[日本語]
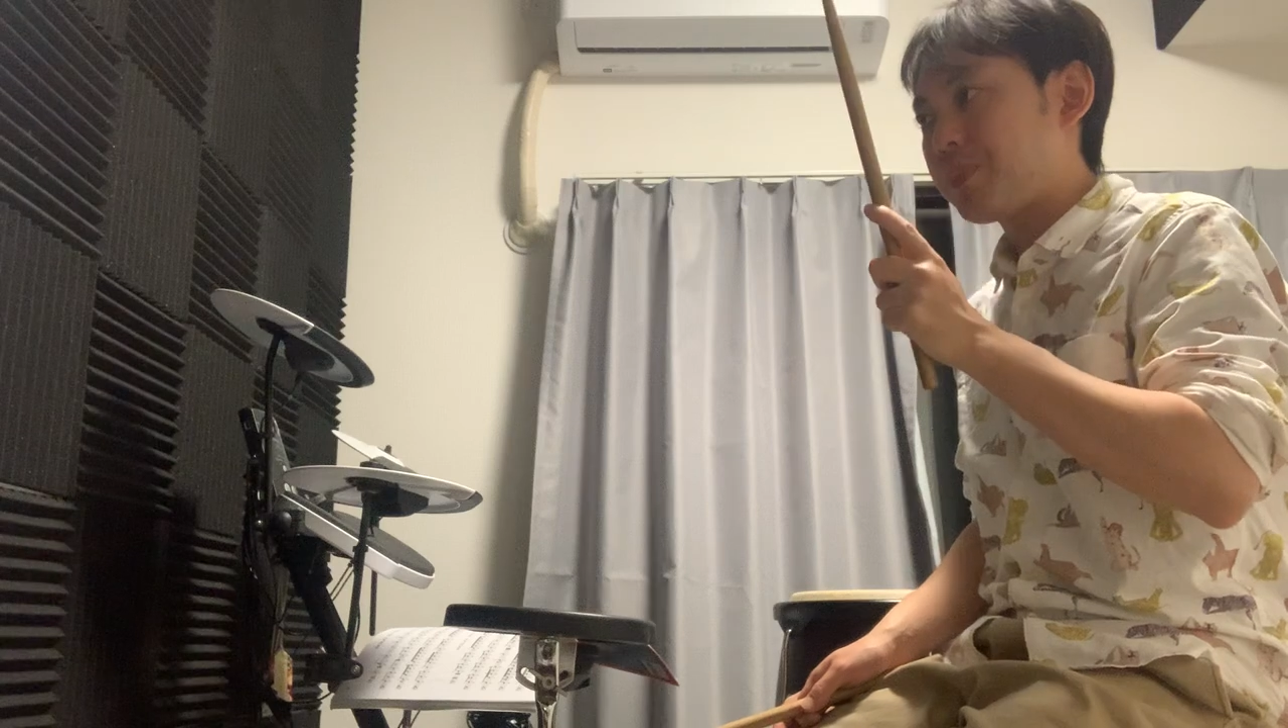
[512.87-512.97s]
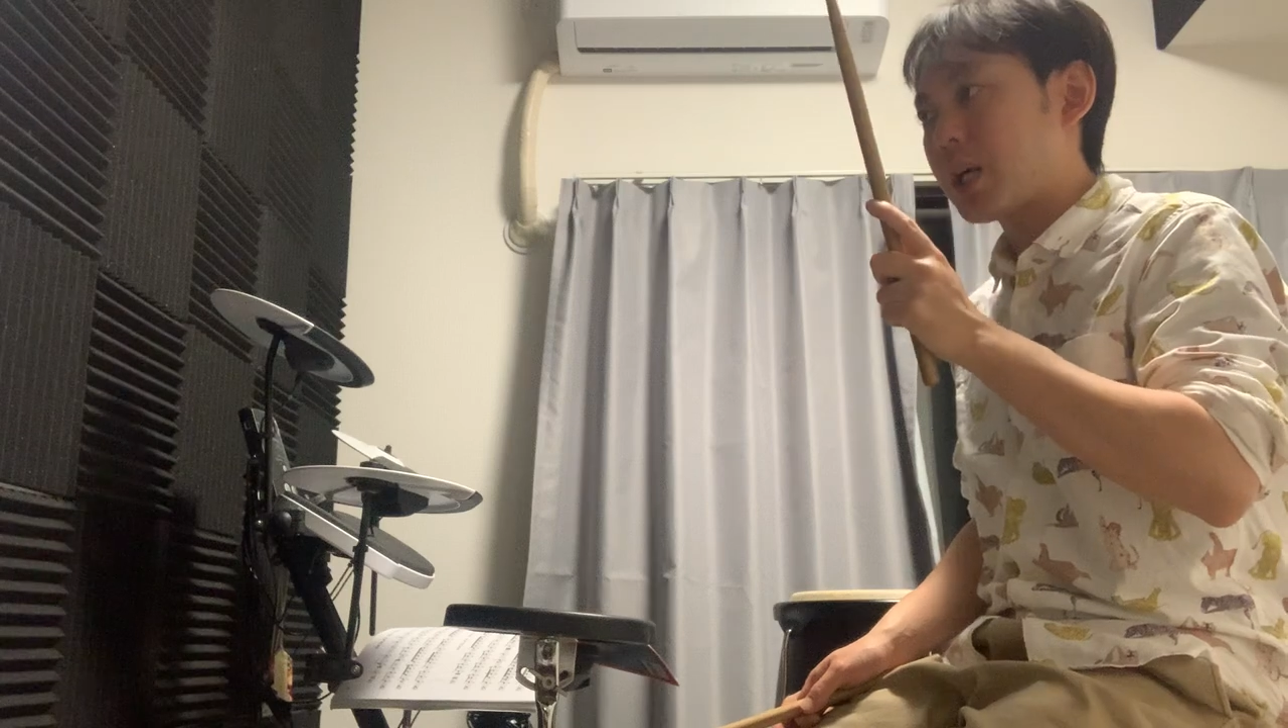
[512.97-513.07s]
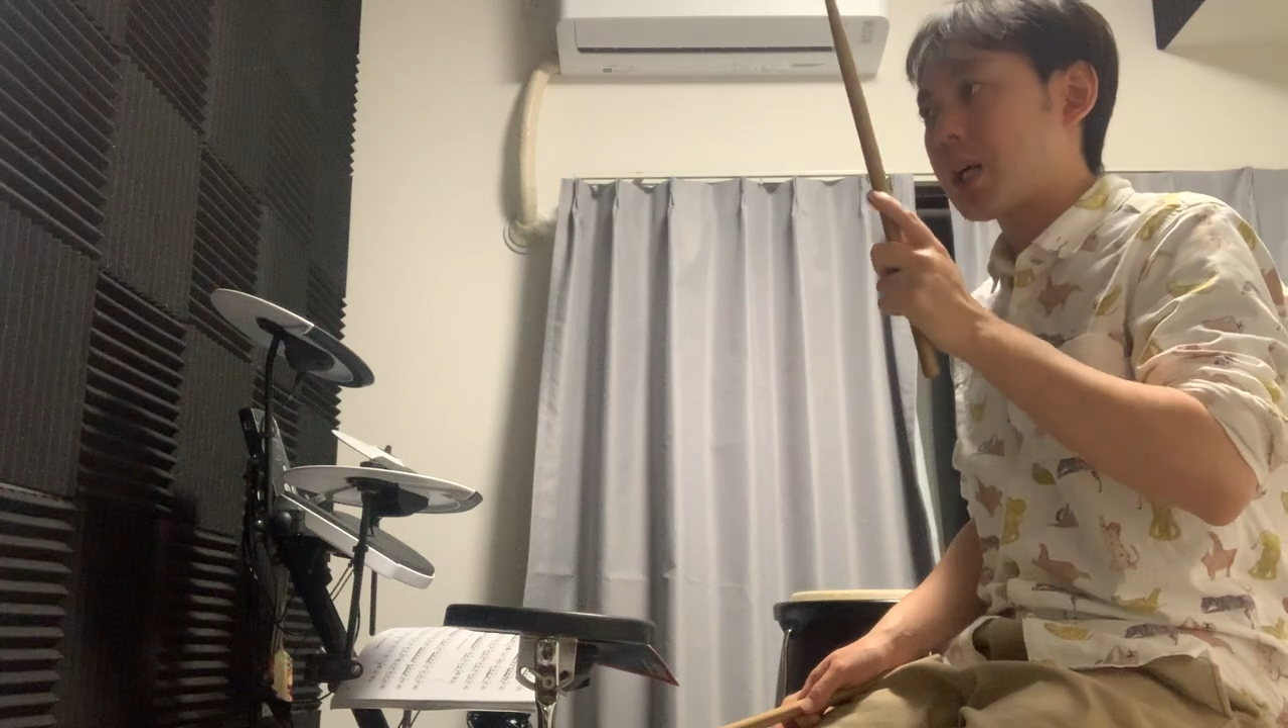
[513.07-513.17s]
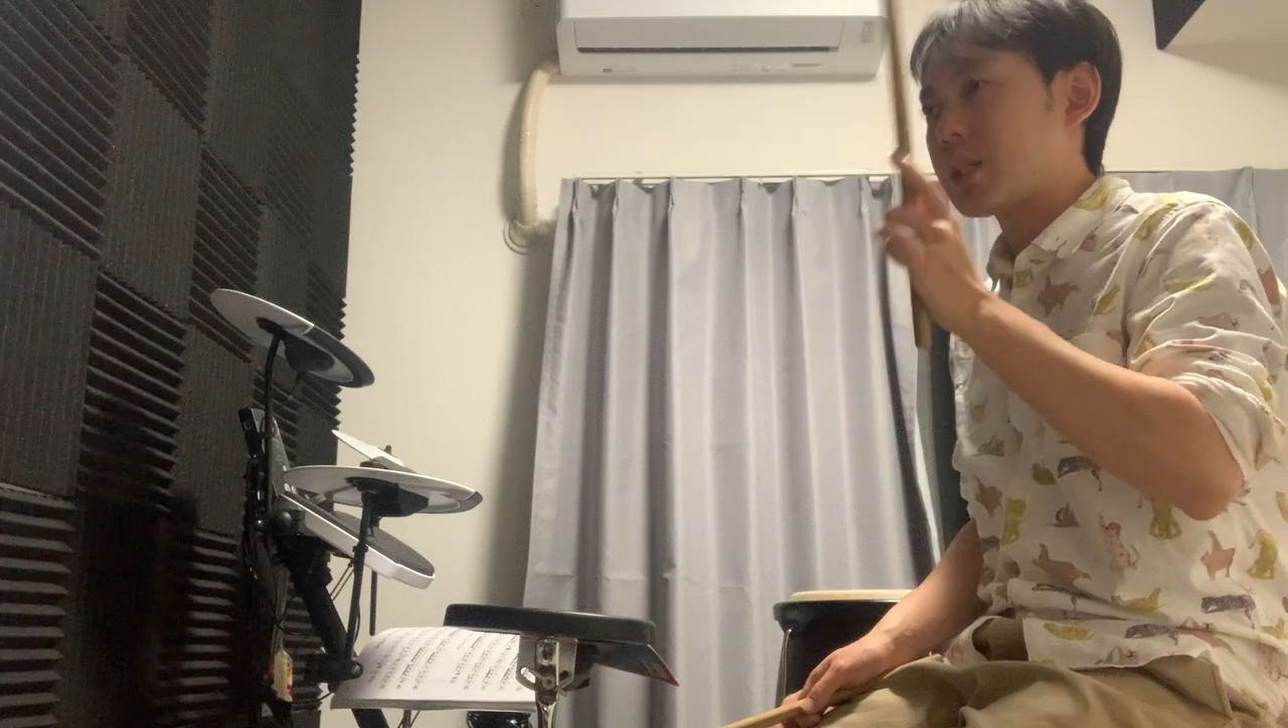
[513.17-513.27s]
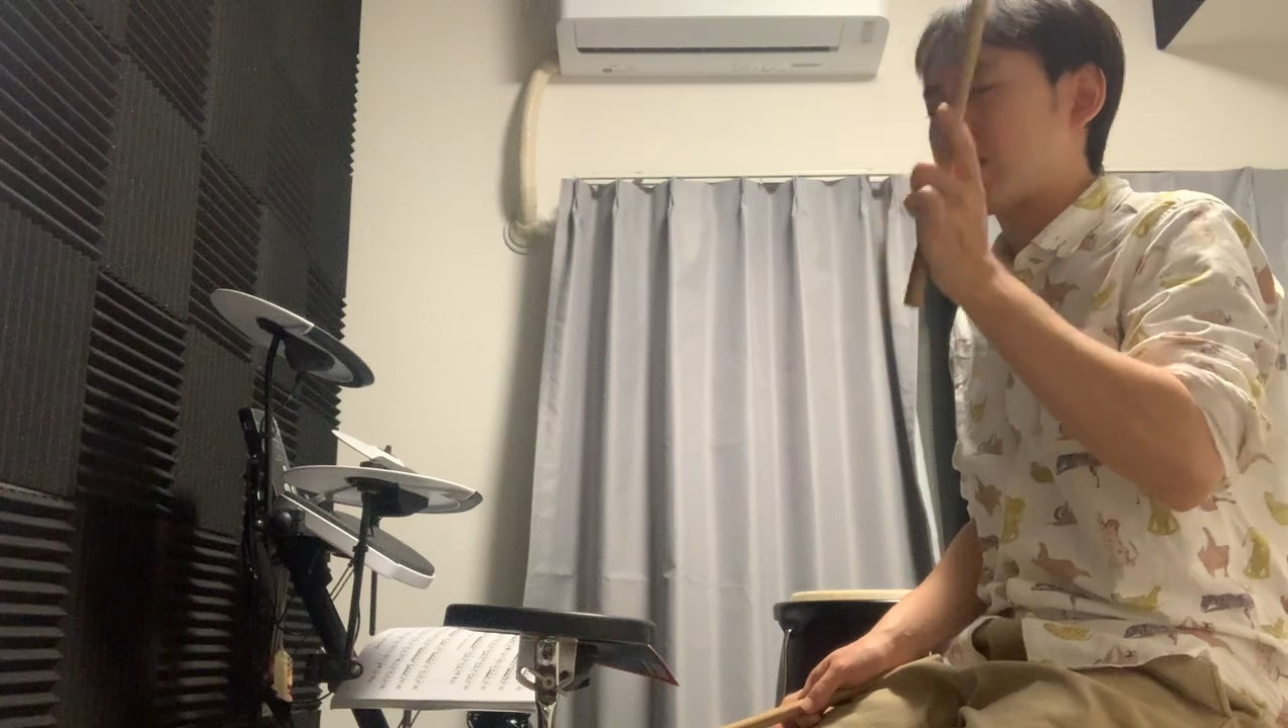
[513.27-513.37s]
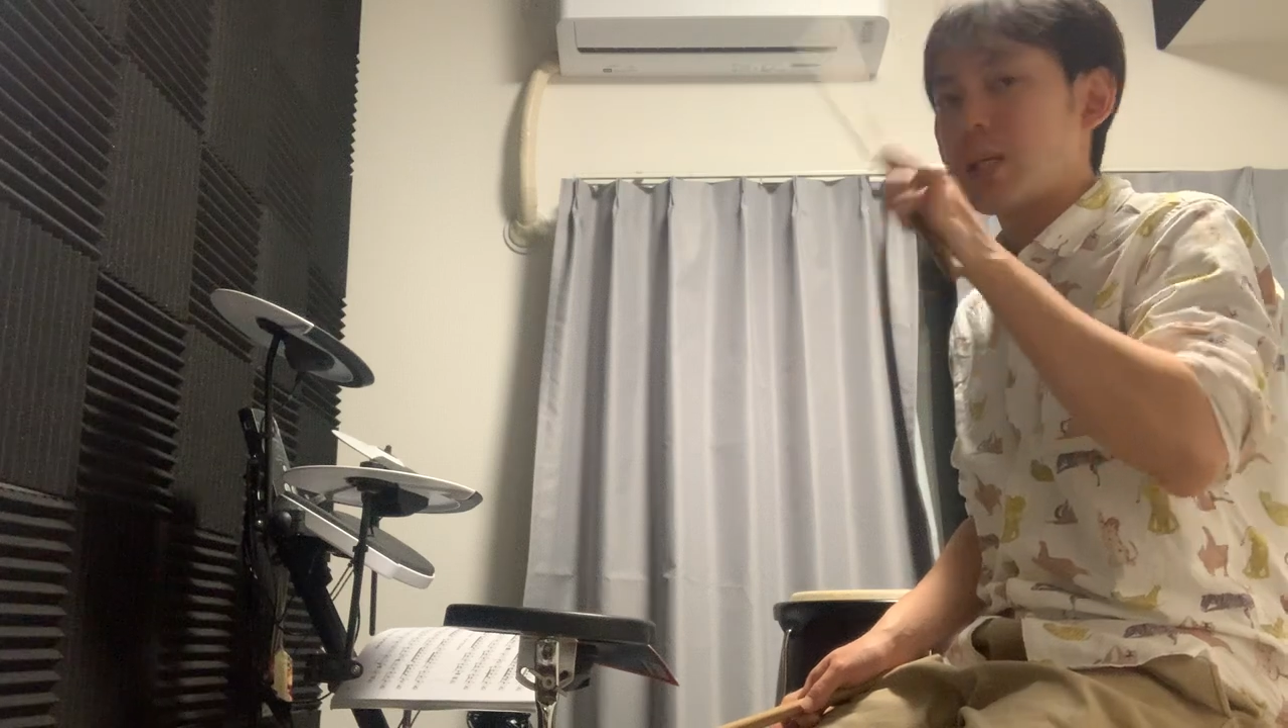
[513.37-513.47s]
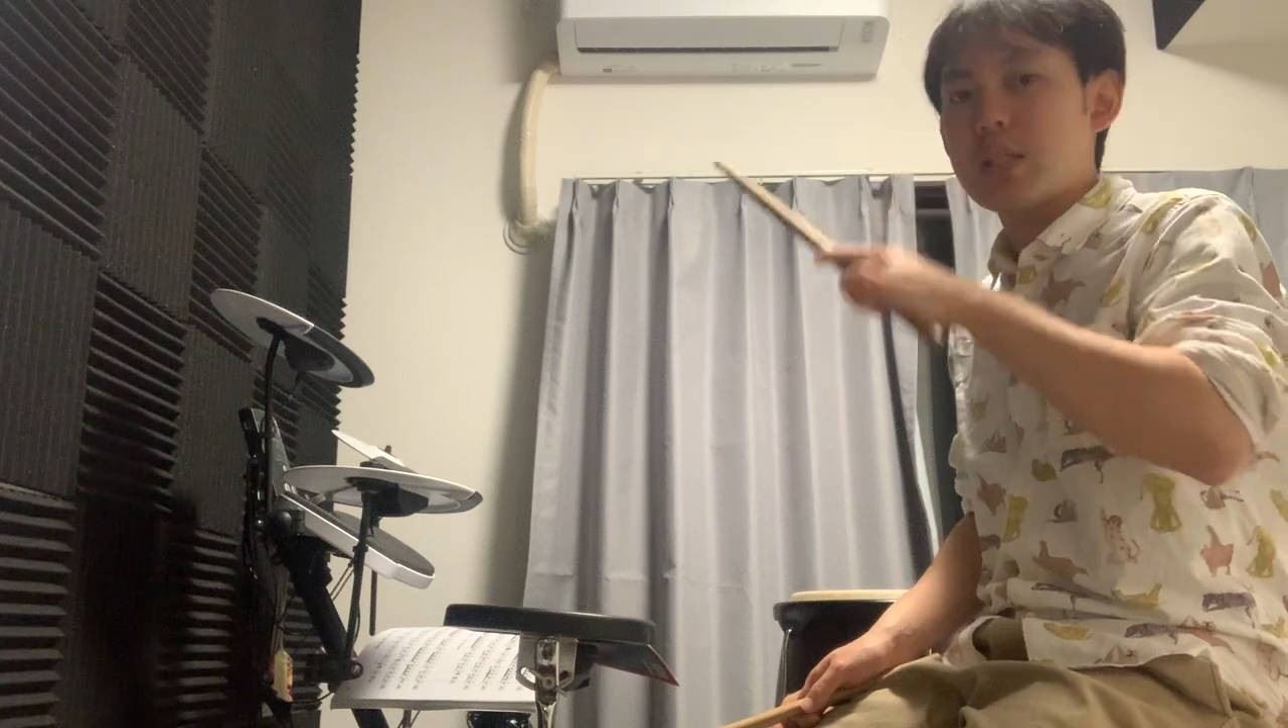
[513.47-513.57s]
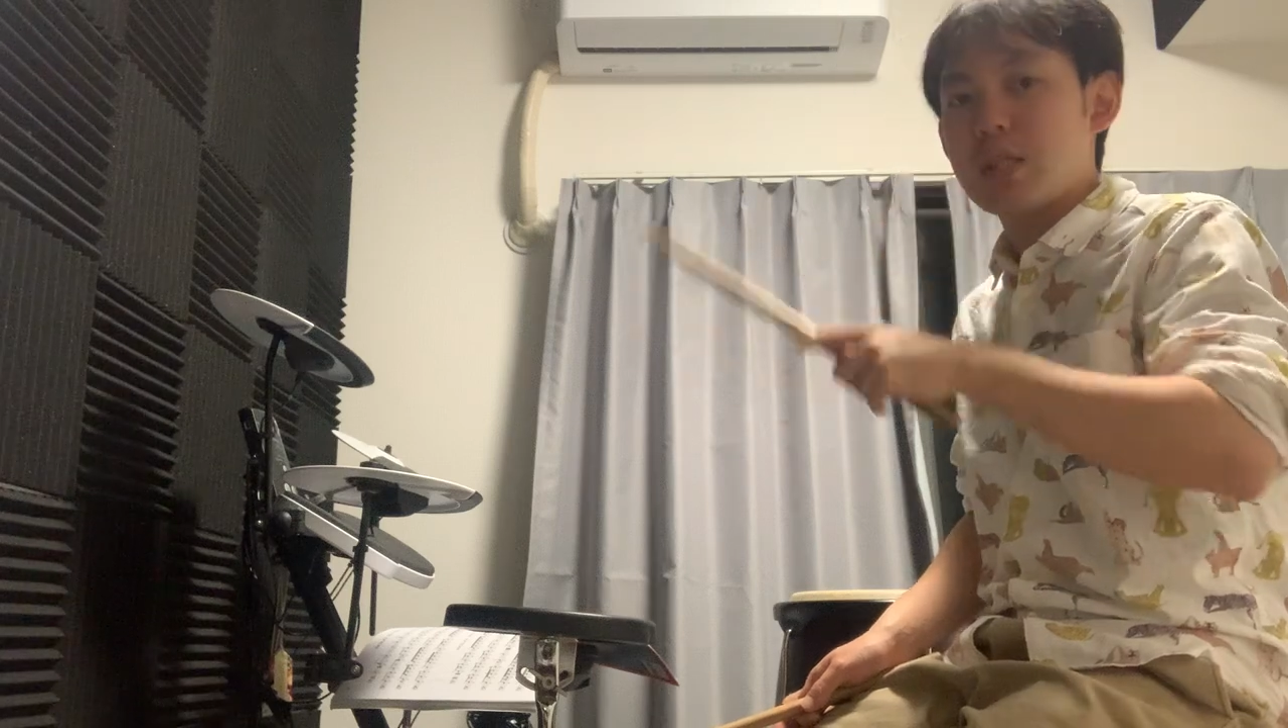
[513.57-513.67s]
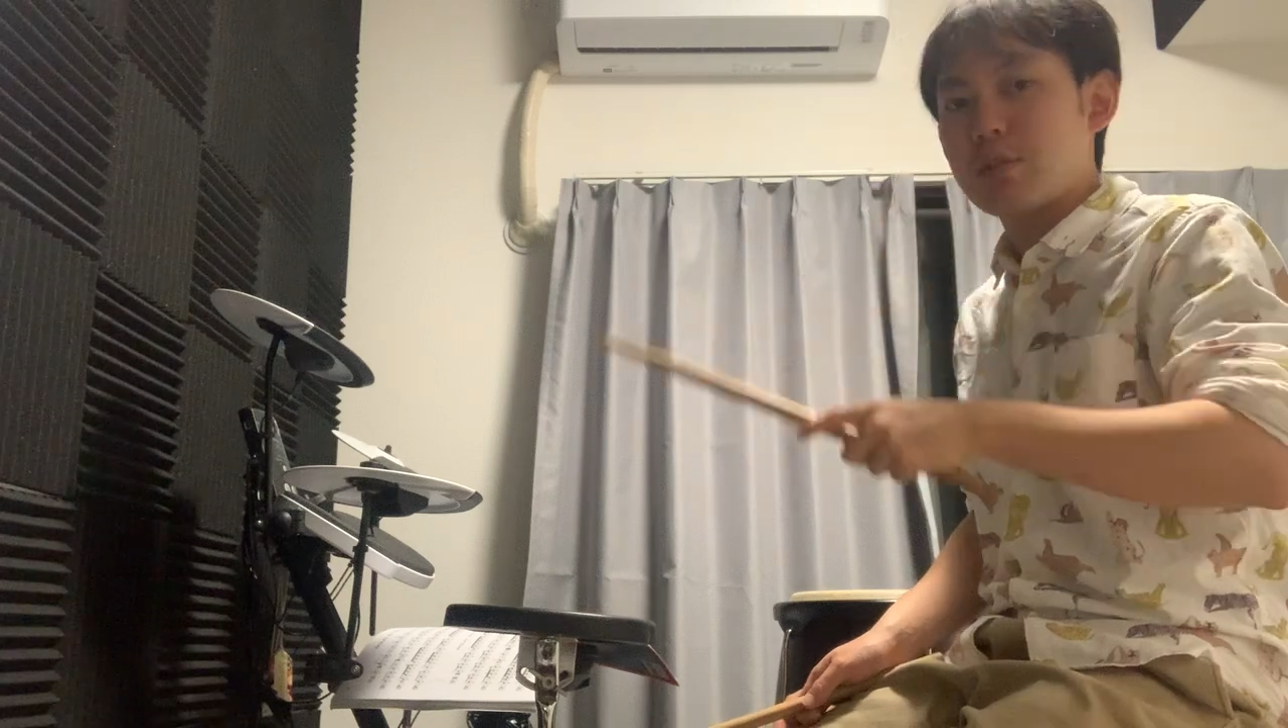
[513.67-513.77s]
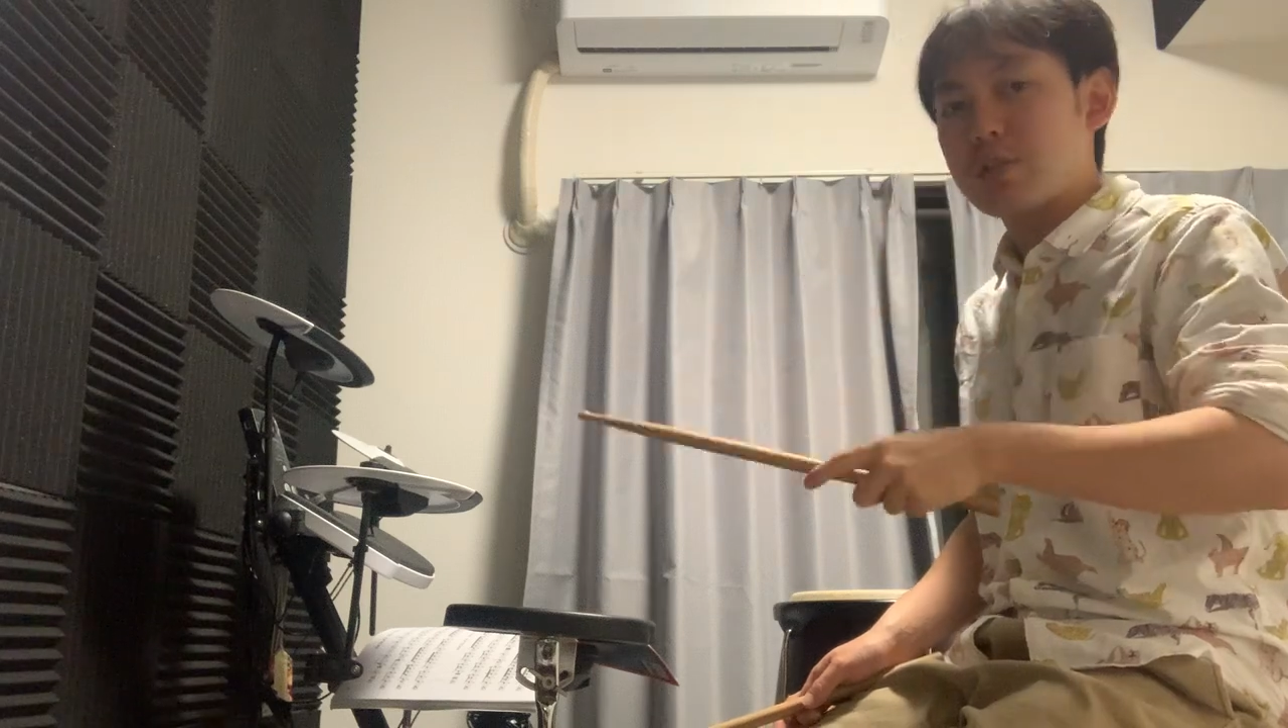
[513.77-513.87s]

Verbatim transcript: て感じで制している。